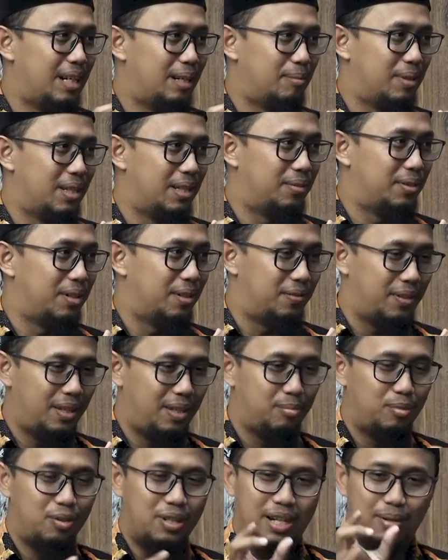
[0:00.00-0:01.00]
dalam madhab
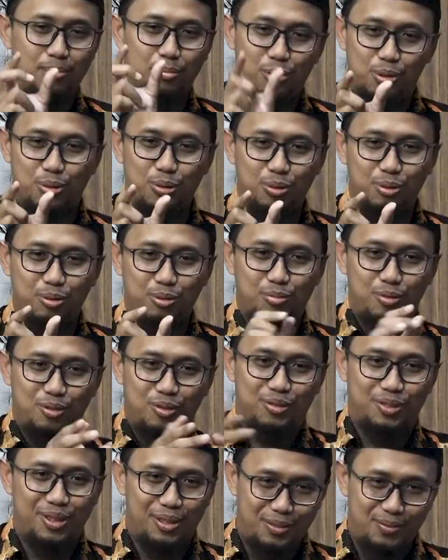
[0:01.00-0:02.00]
syafi'i bukan buku,
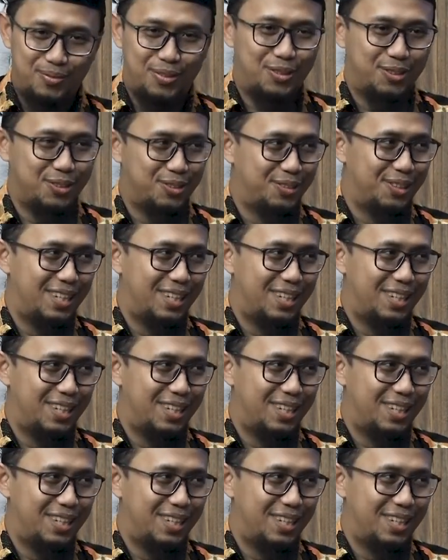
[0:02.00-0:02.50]
buku tapi buku